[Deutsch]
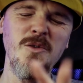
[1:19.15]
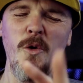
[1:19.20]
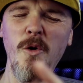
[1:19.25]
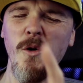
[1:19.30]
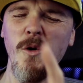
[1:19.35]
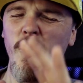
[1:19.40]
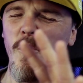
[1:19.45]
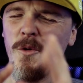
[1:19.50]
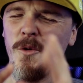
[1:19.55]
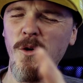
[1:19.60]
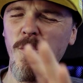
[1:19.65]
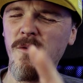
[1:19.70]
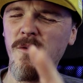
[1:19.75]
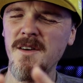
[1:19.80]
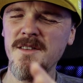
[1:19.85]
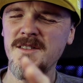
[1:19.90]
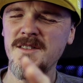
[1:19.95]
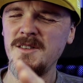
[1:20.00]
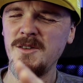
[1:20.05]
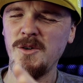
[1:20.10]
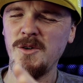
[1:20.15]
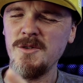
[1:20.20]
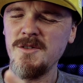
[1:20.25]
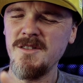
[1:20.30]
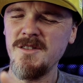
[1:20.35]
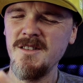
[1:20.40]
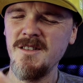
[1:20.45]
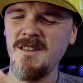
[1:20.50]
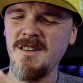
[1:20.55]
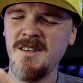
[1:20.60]
äh, Euro noch was
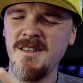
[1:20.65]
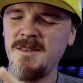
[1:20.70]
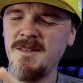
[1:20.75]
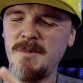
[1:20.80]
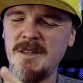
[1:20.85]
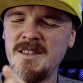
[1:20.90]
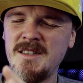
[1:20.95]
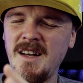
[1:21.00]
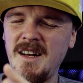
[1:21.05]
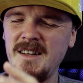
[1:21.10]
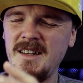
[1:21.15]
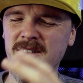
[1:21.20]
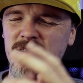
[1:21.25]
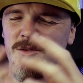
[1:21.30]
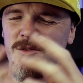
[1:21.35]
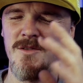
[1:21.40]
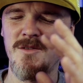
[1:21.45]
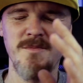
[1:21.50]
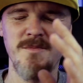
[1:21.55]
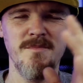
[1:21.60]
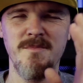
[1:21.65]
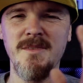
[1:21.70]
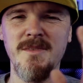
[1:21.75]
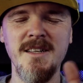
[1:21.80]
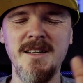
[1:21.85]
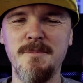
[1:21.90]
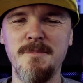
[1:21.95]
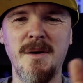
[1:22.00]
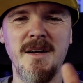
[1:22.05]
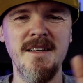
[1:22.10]
gekostet, äh, bezahlt. Also es
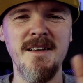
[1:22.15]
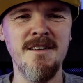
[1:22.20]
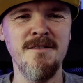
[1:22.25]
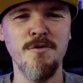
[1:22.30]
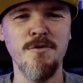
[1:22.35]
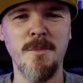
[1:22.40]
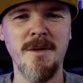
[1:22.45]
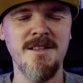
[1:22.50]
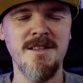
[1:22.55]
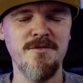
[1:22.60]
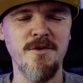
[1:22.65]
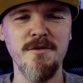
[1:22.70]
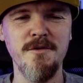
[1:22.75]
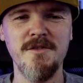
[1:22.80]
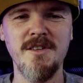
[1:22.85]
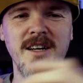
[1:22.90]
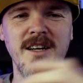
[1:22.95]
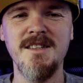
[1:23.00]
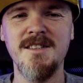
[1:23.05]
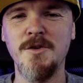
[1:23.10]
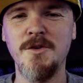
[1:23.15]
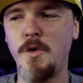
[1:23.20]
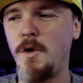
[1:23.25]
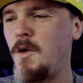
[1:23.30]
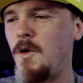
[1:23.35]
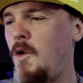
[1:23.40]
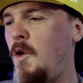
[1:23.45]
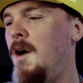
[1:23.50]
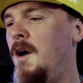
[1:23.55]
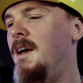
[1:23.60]
liegt bei irgendwo bei 12, 13
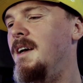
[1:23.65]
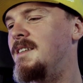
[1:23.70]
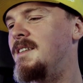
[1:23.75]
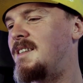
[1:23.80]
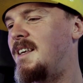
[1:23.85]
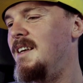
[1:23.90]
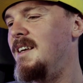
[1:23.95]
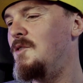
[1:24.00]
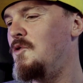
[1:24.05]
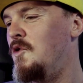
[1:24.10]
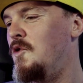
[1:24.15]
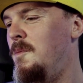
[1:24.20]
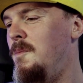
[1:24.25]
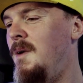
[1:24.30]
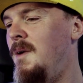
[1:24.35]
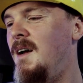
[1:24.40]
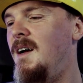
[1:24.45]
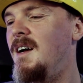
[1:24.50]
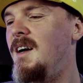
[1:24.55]
Euro. Es geht um